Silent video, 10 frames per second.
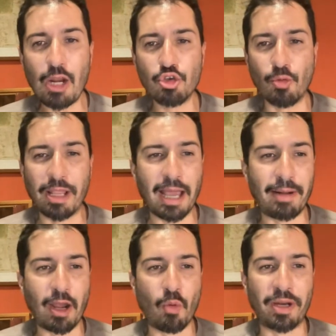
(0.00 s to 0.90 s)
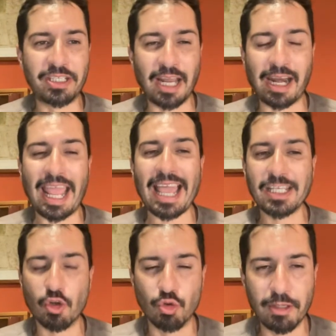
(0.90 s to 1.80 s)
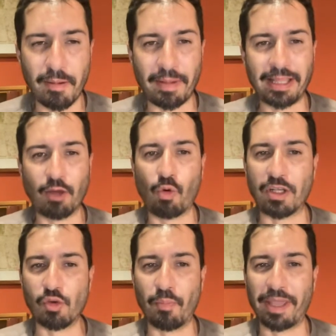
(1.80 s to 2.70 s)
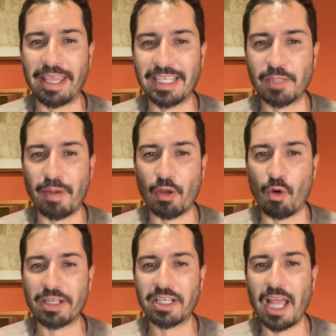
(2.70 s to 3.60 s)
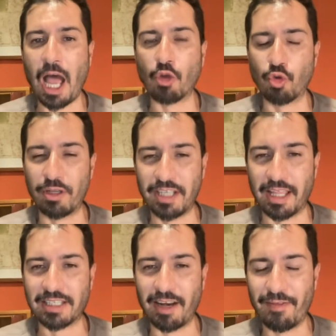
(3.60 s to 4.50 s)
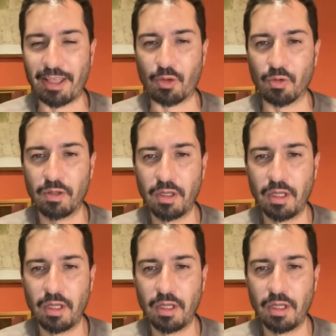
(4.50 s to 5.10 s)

y los obligaban a comerciar exclusivamente con las compañías españolas autorizadas al efecto,